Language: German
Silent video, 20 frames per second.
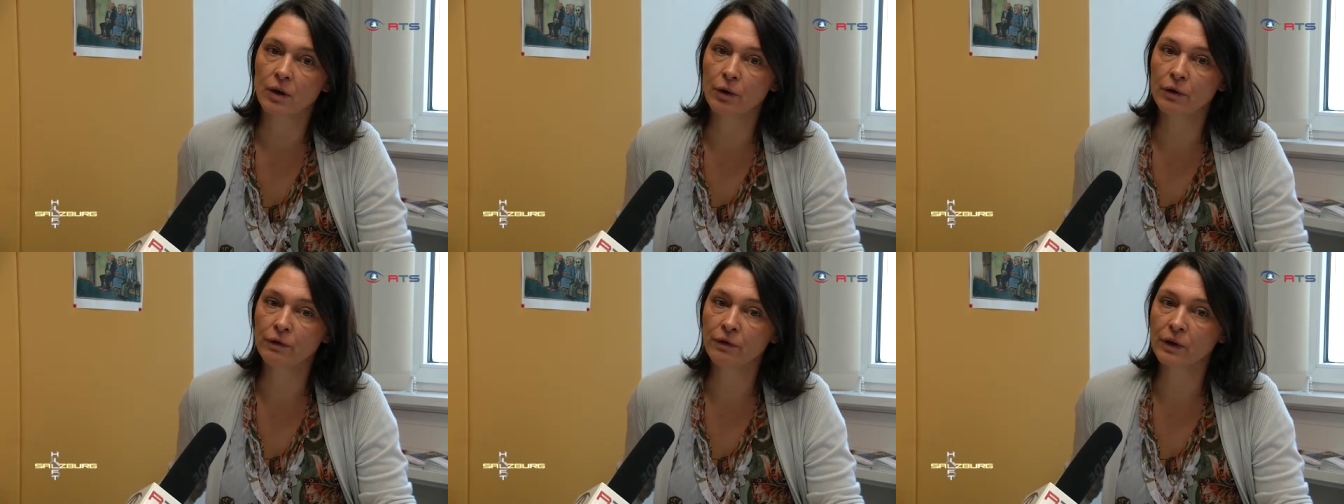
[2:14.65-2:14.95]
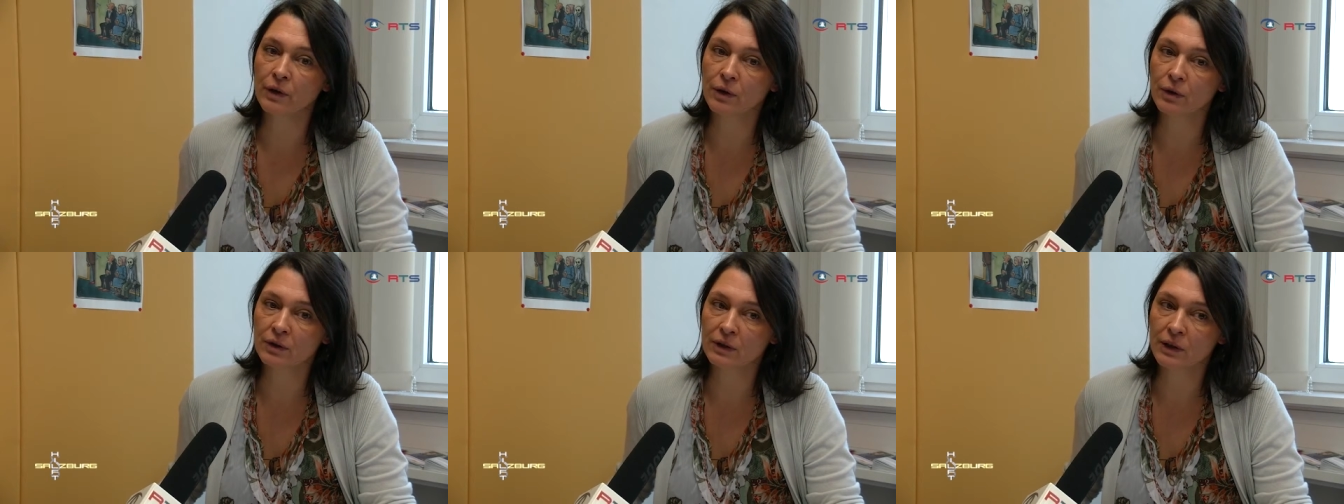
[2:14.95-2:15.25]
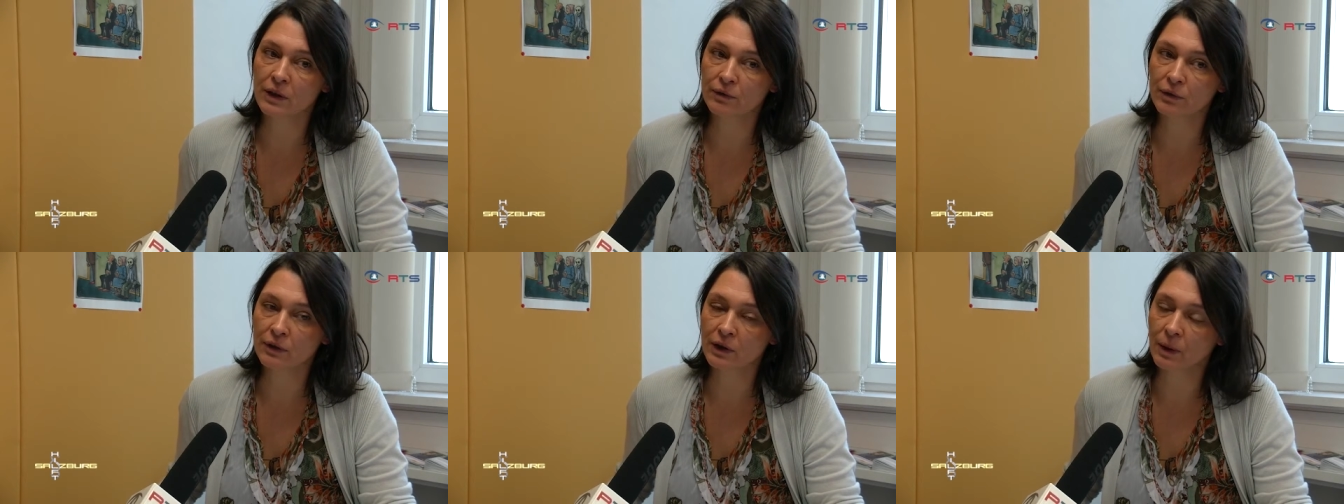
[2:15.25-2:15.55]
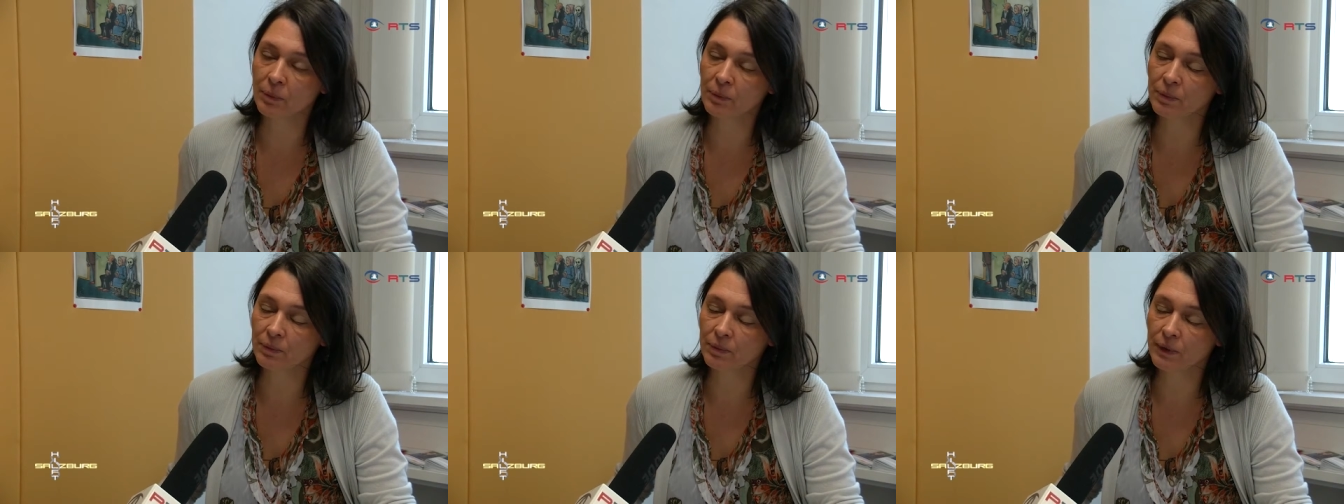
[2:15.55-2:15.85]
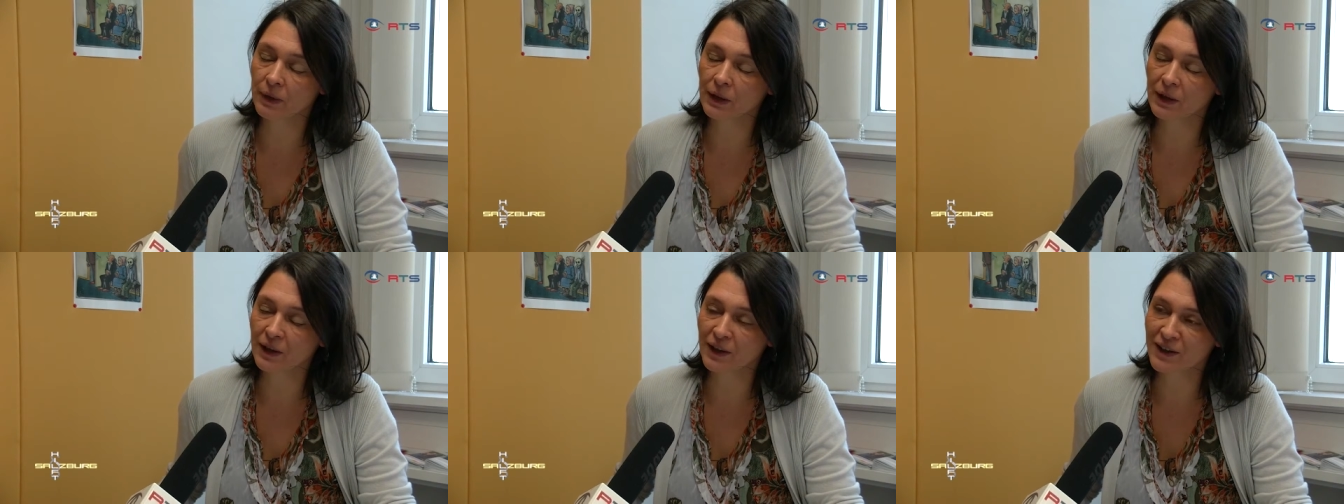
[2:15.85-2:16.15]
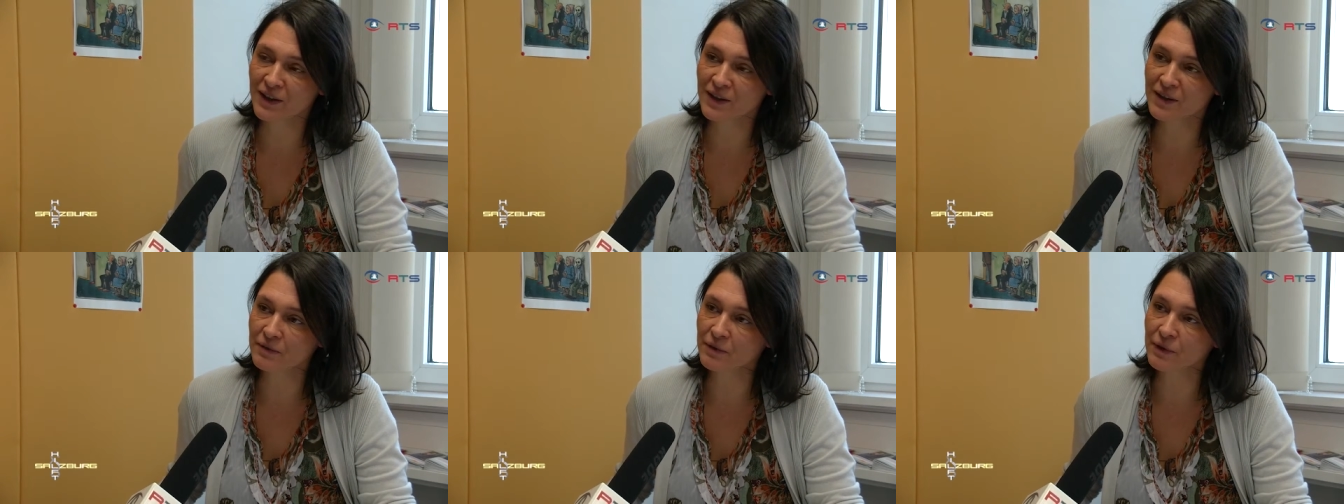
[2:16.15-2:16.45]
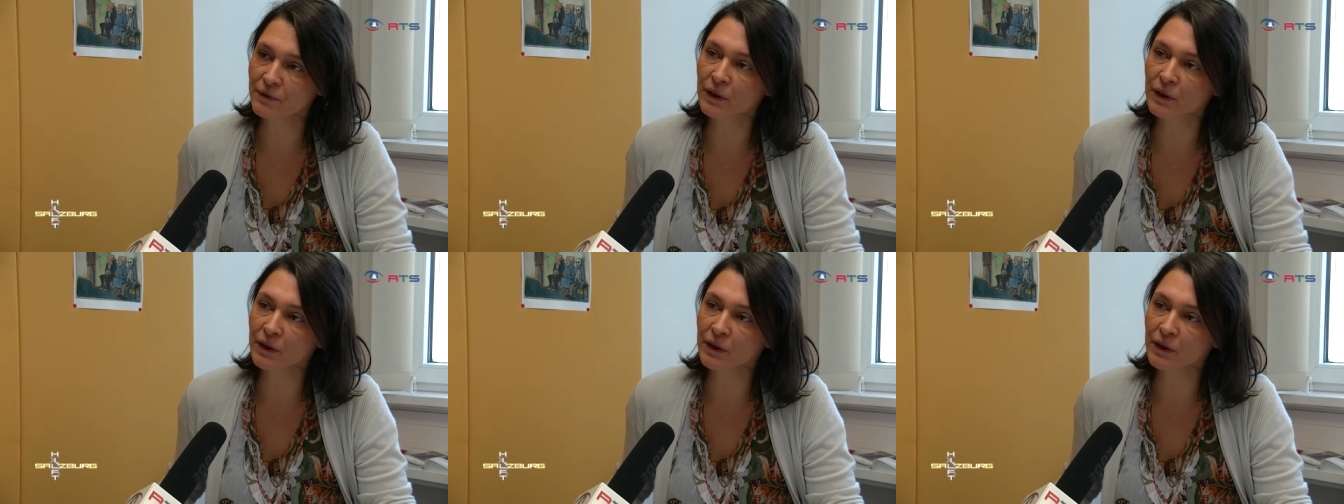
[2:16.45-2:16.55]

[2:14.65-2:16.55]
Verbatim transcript: häufig auch davon abhängig ist,